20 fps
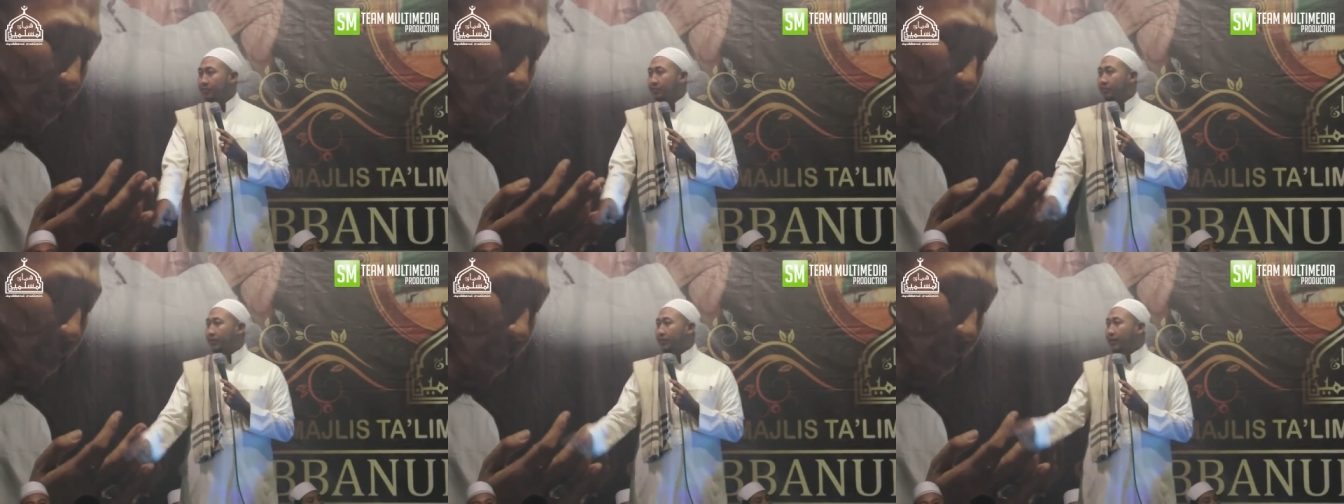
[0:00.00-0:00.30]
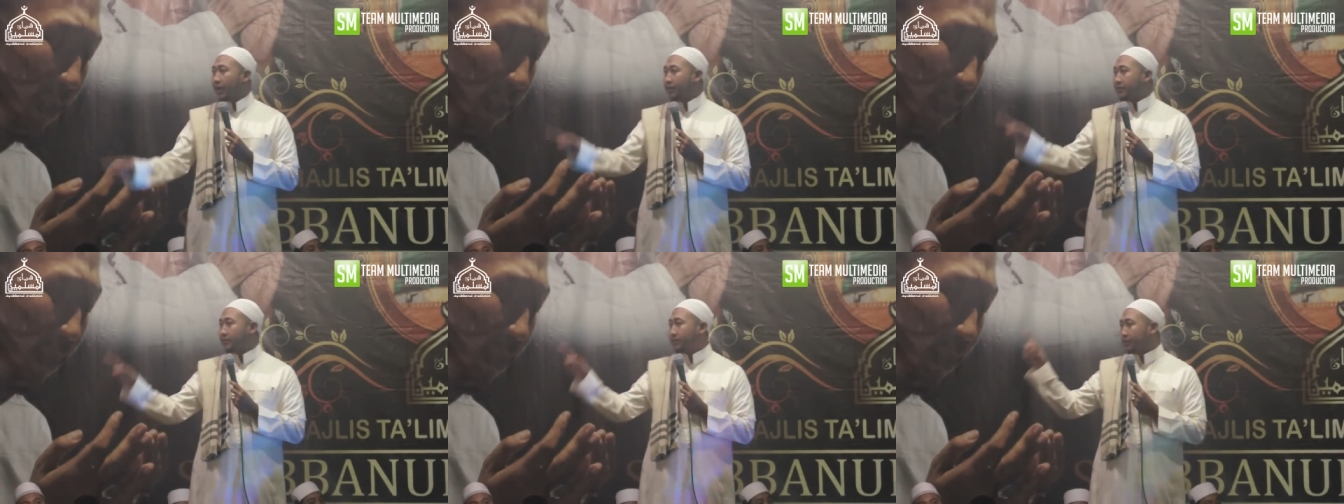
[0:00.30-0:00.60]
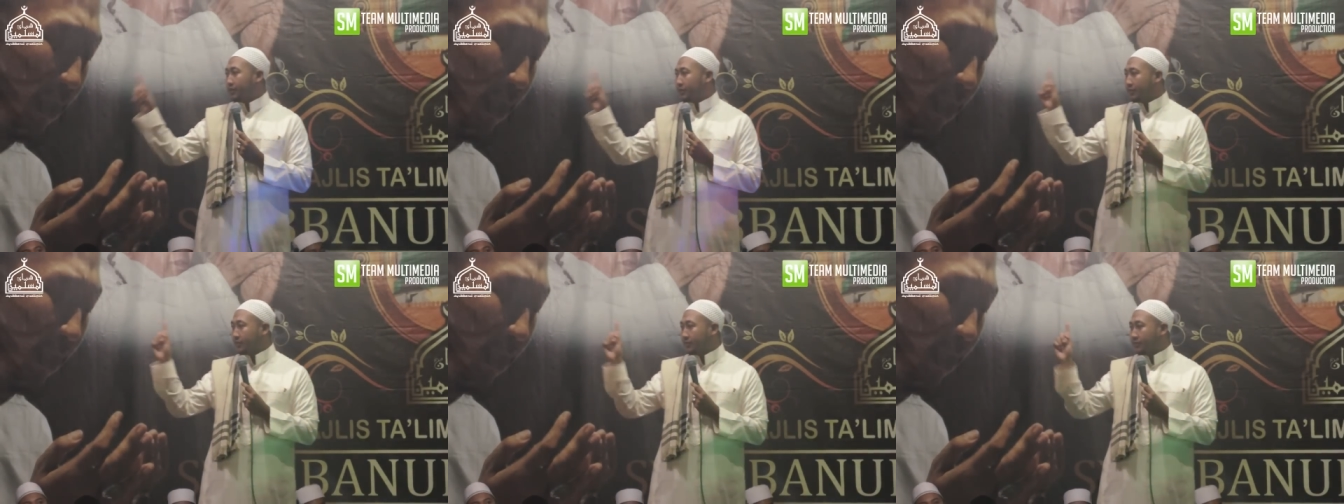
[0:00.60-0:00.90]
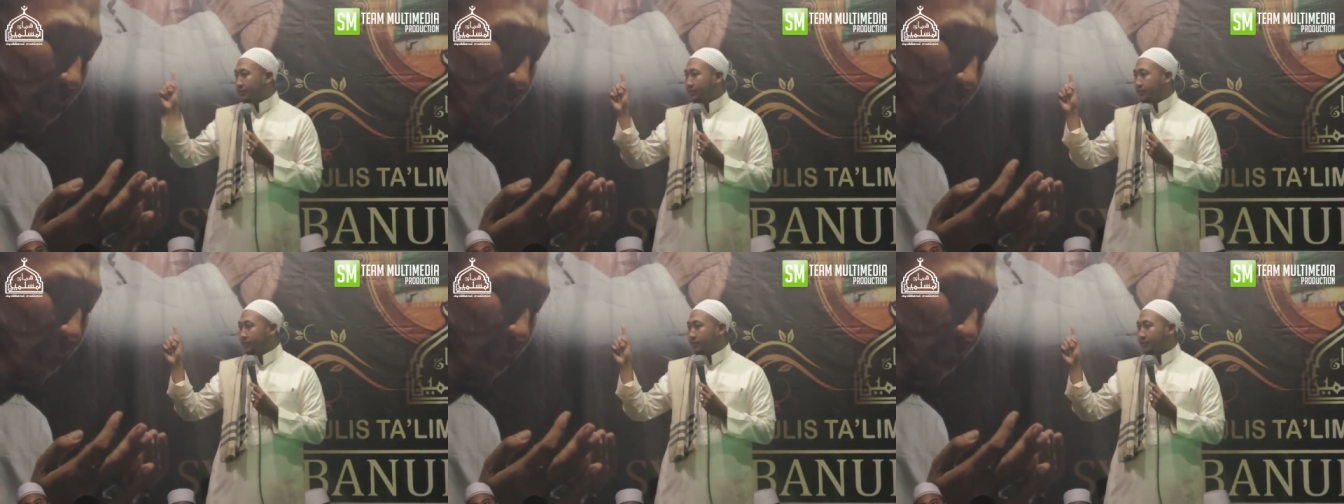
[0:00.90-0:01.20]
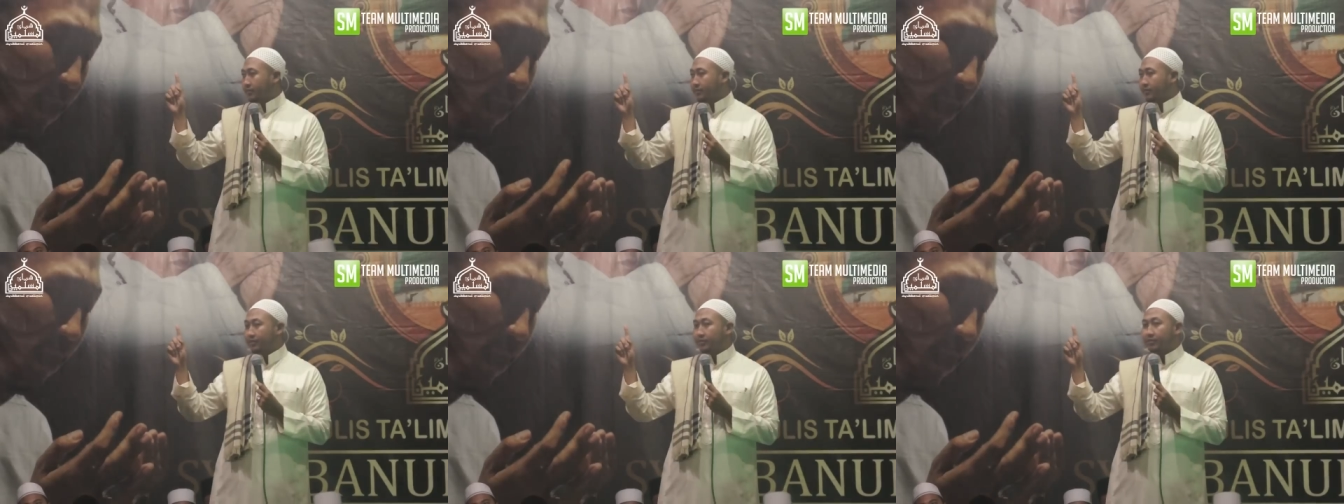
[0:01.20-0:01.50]
Mata anda.
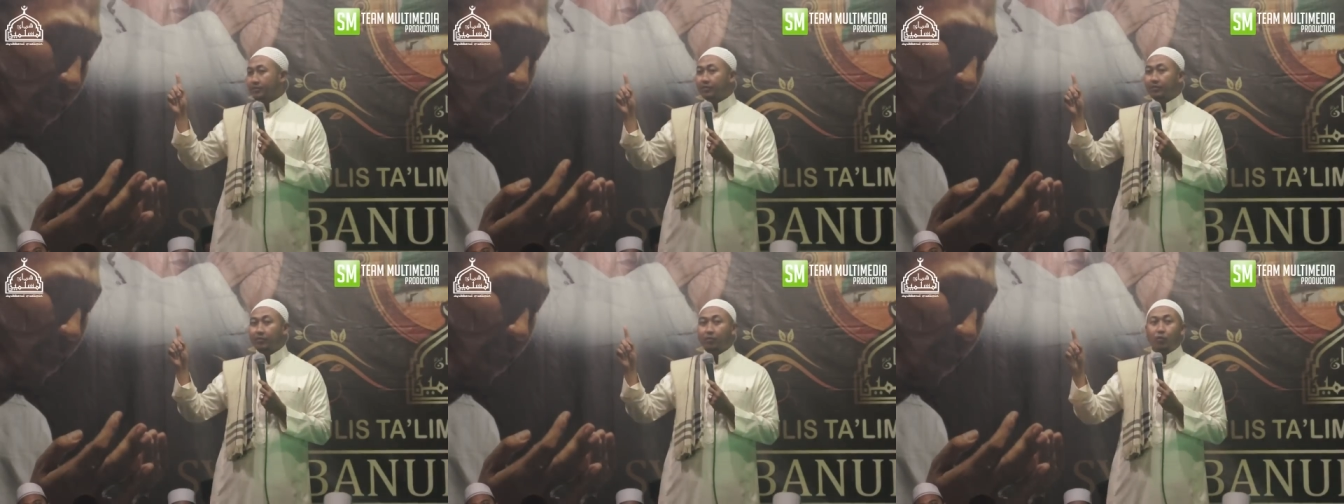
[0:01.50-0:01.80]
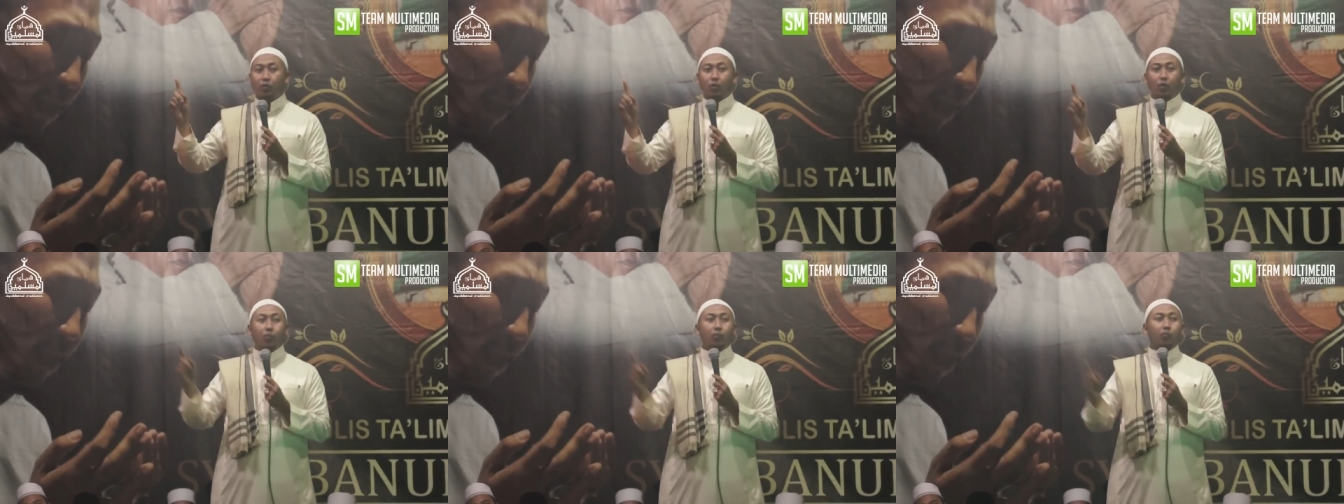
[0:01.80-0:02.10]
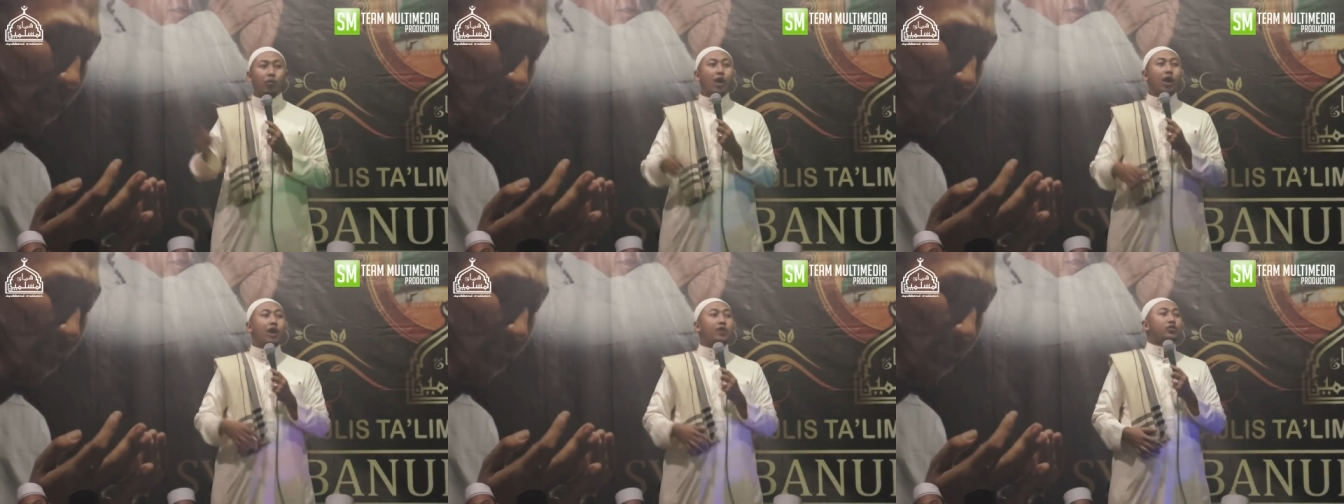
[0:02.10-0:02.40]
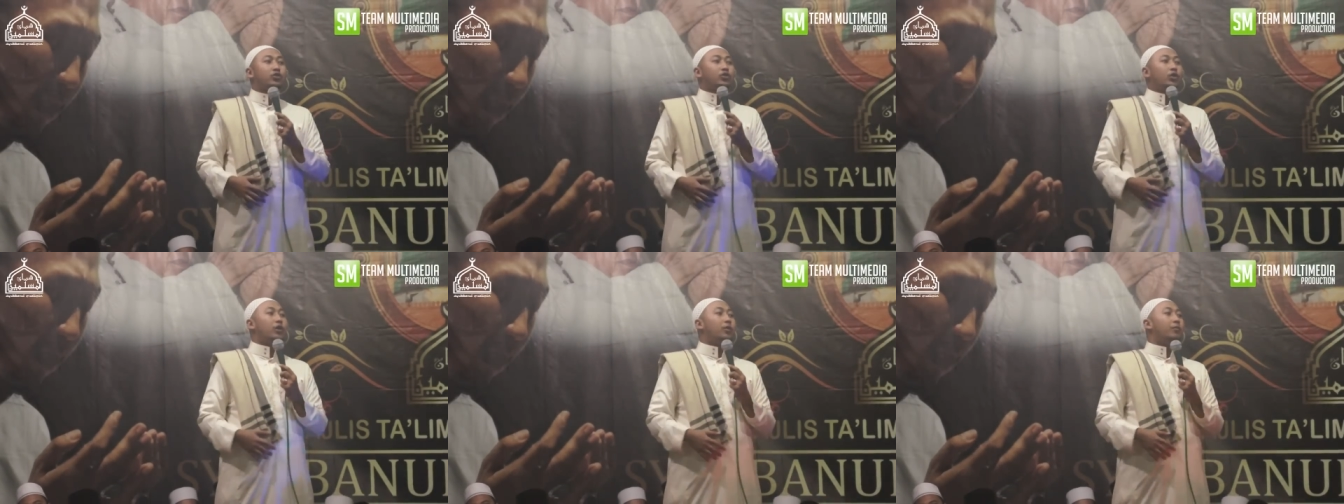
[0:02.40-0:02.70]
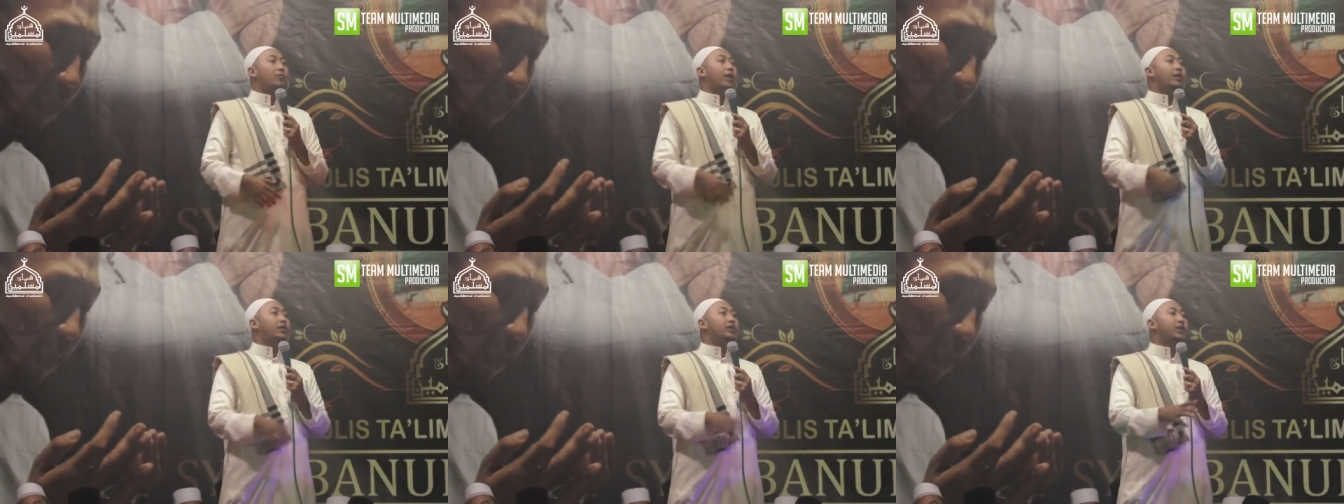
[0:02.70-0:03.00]

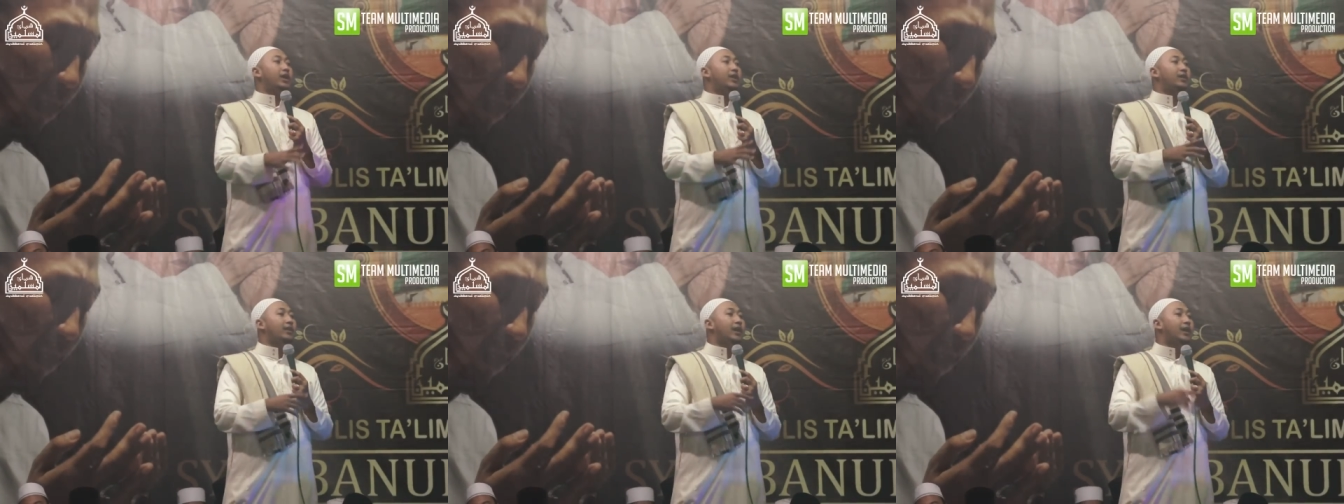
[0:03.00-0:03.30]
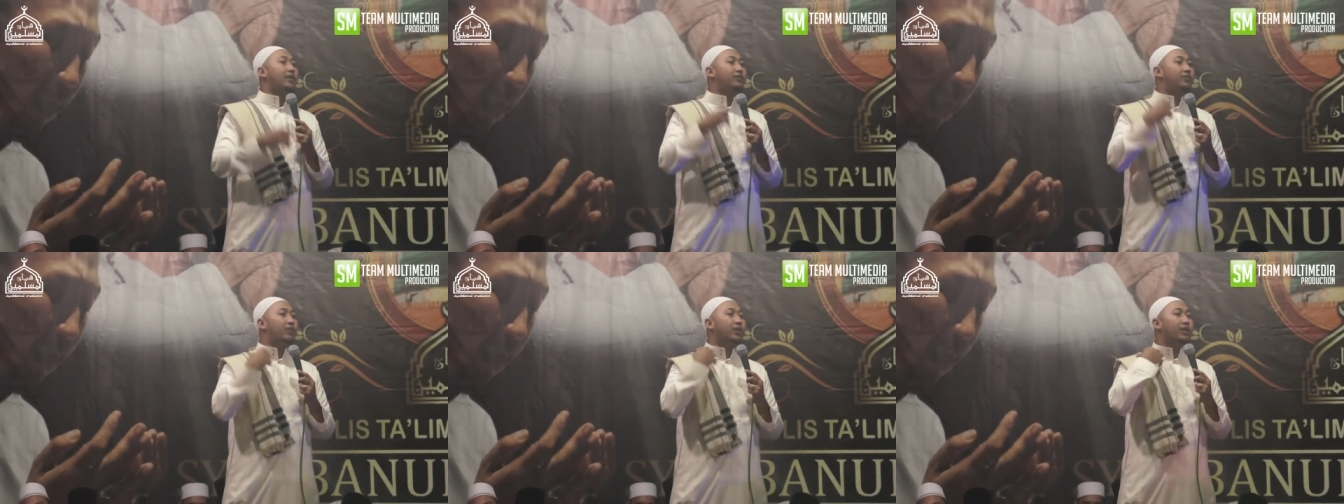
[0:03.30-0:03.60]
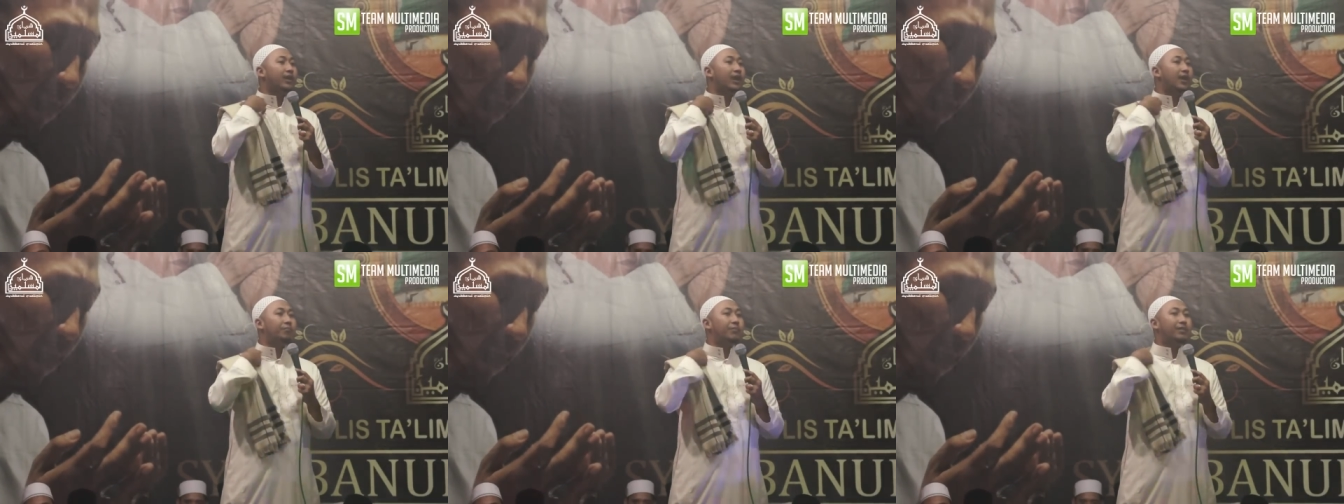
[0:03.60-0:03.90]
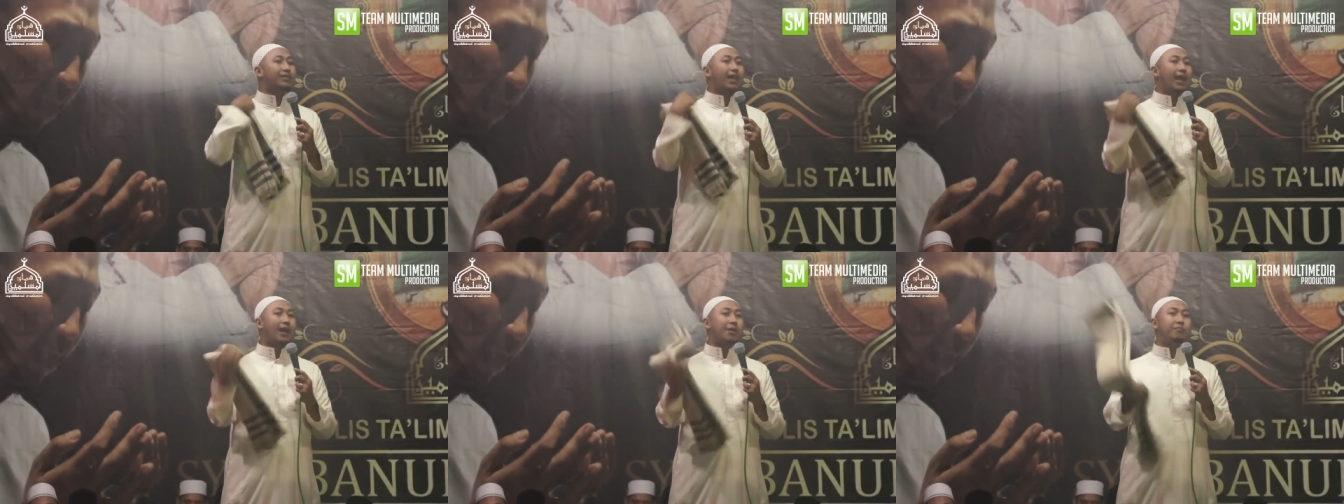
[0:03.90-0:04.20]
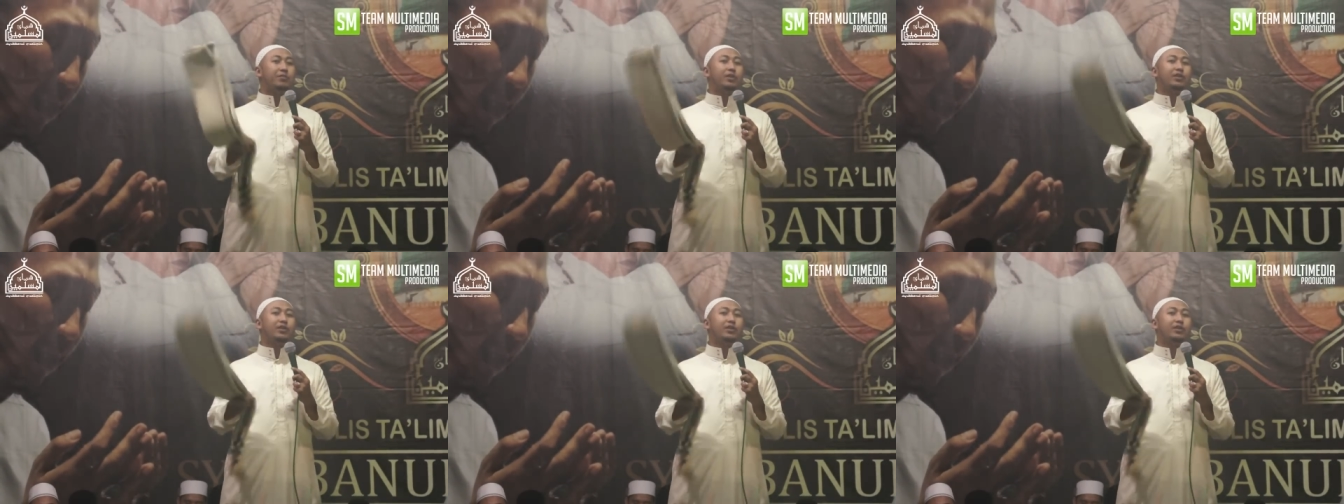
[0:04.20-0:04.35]
Padang makin kadang napa tak